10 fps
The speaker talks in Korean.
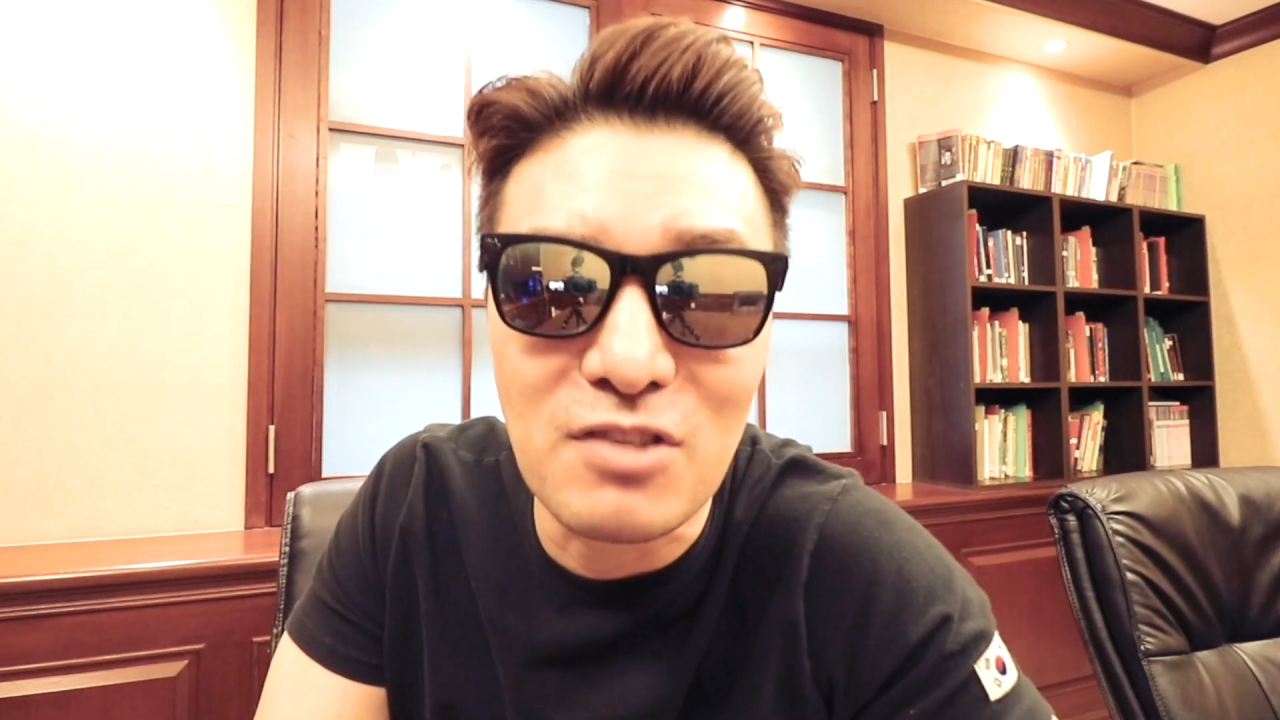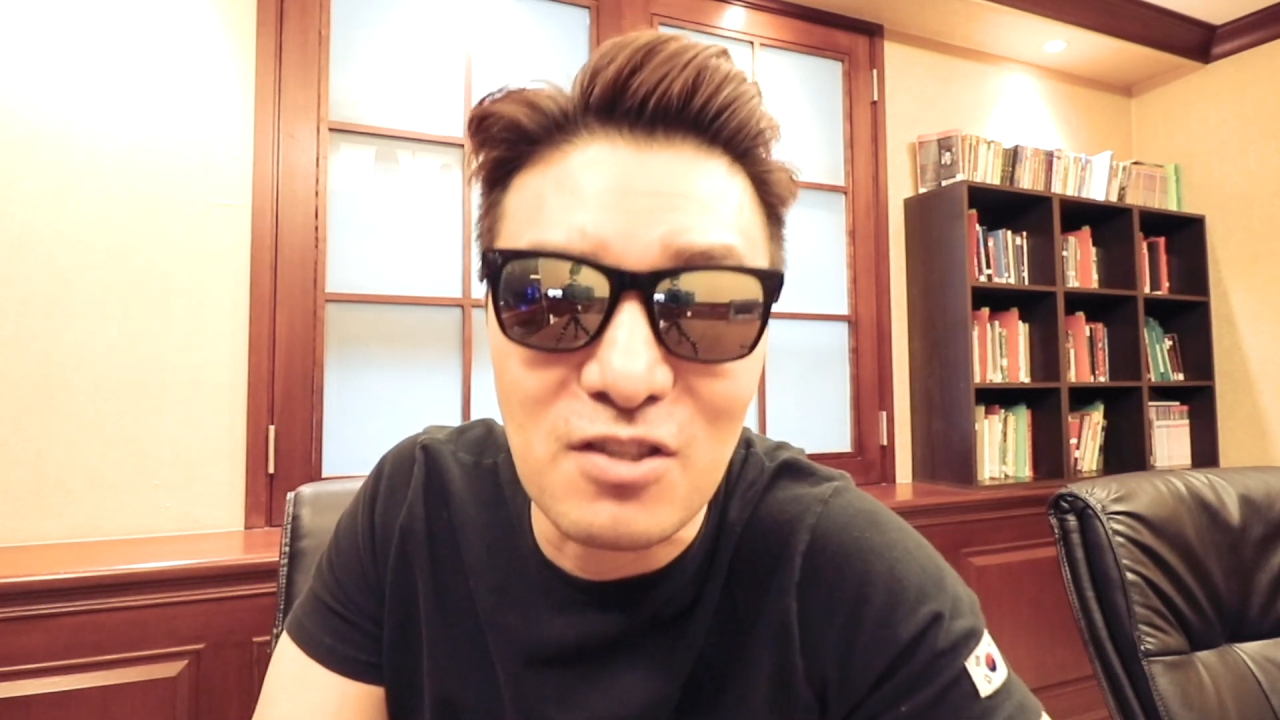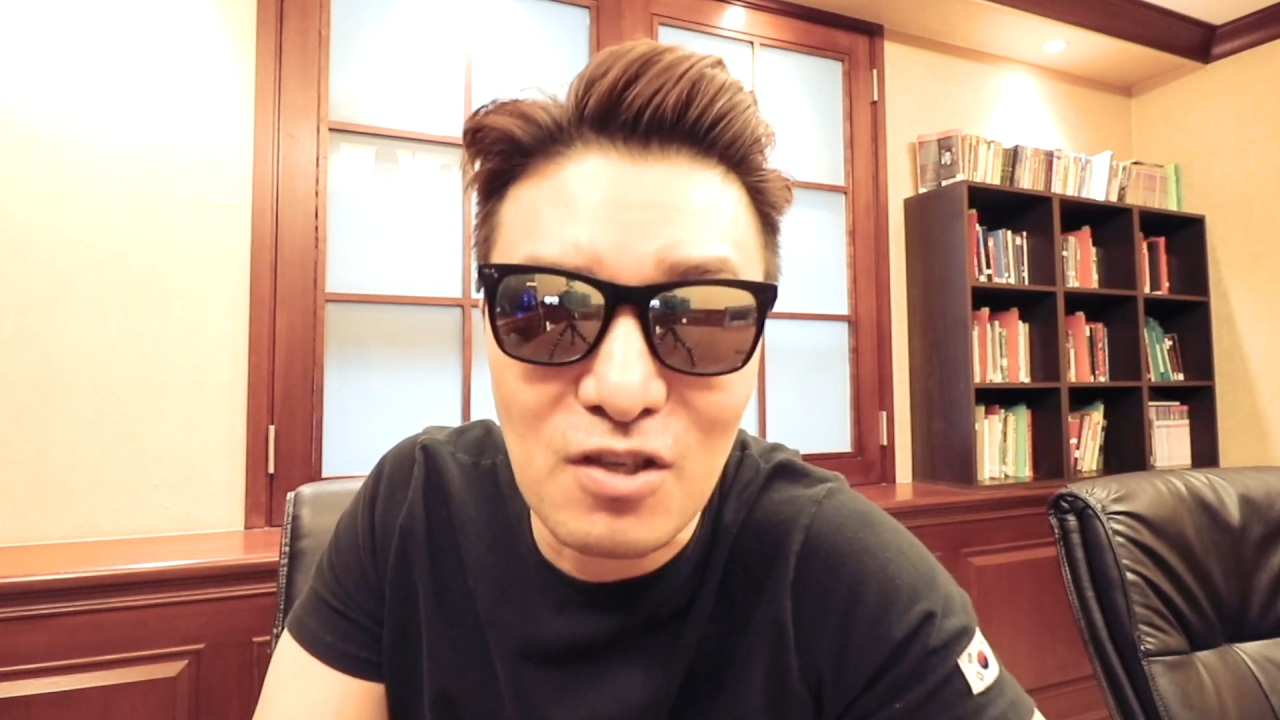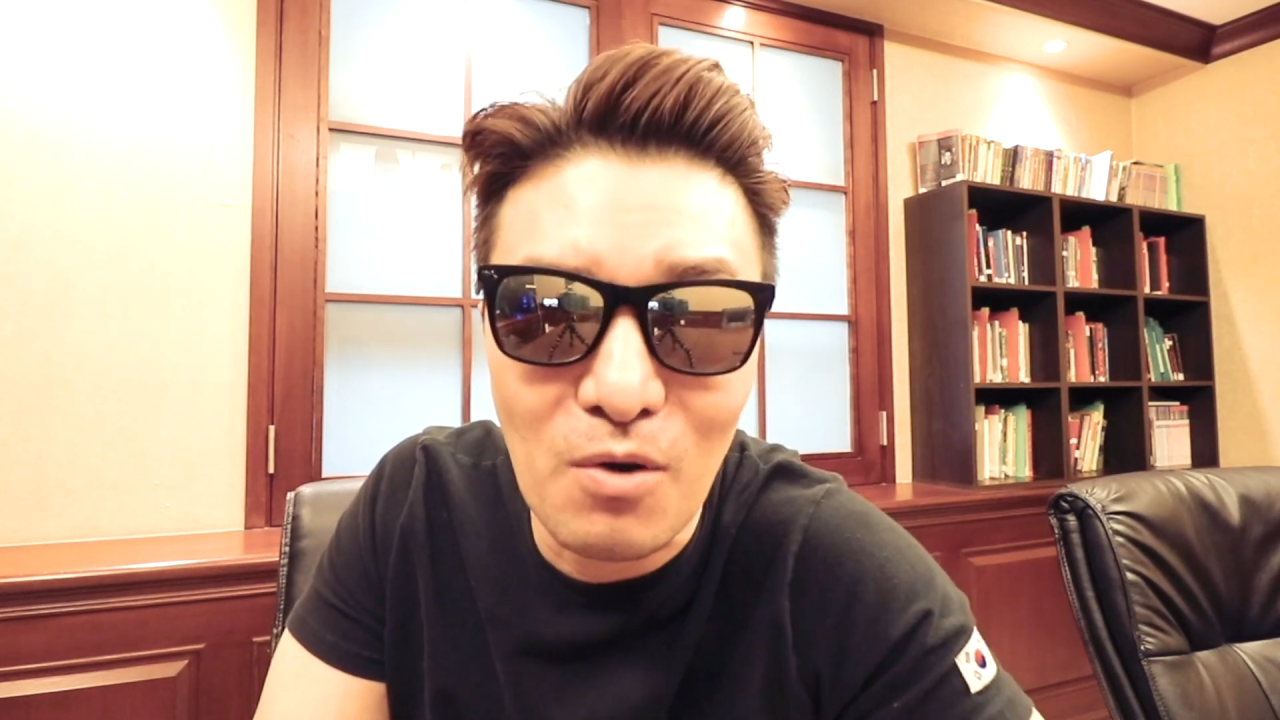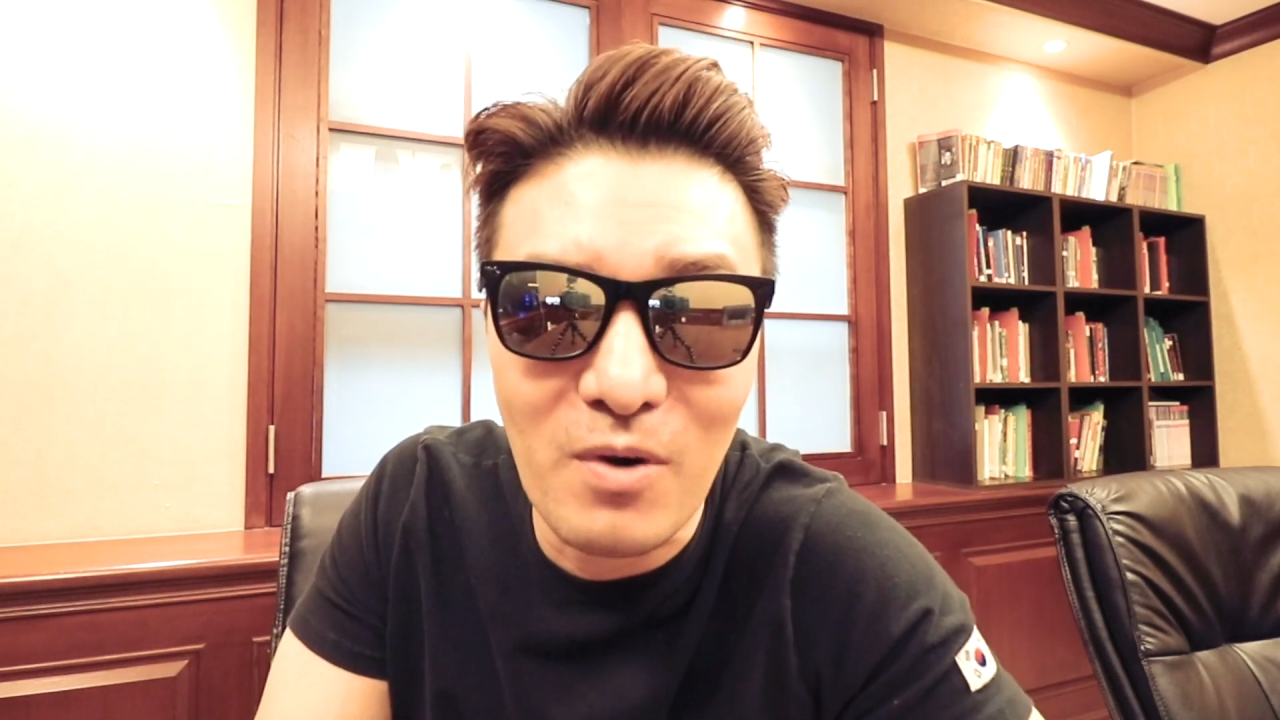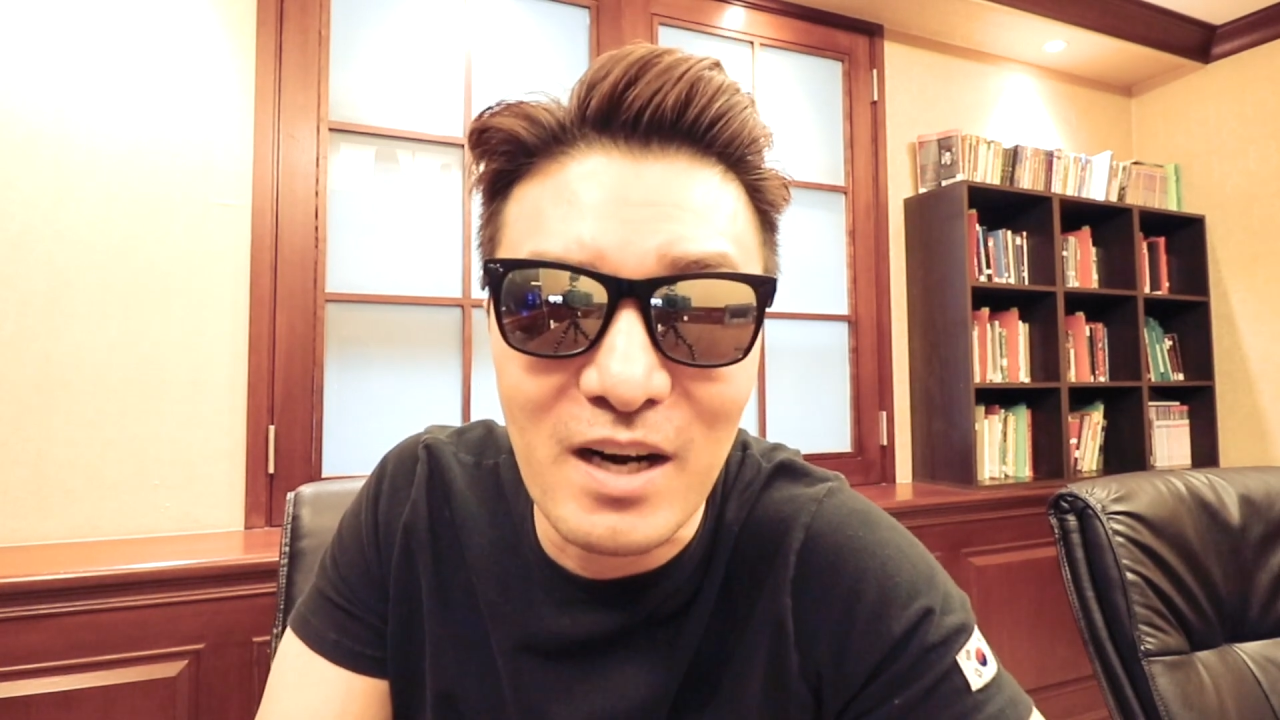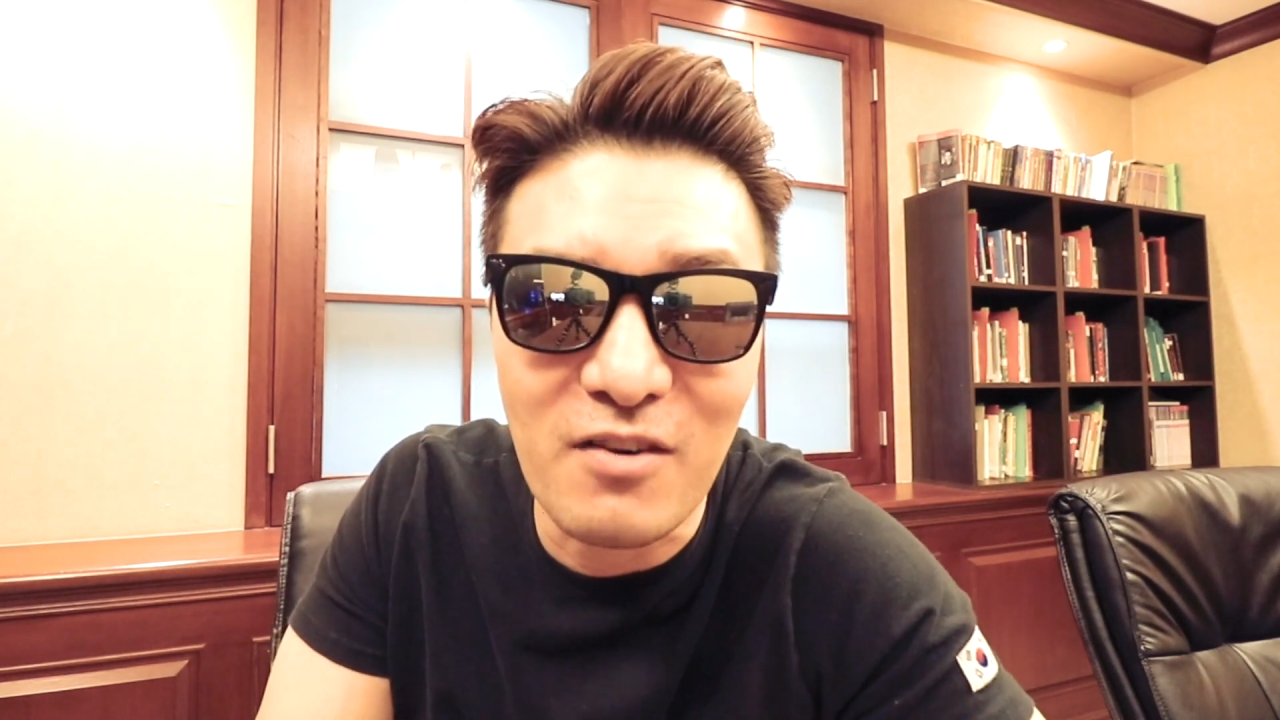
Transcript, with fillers: 있어. 성공할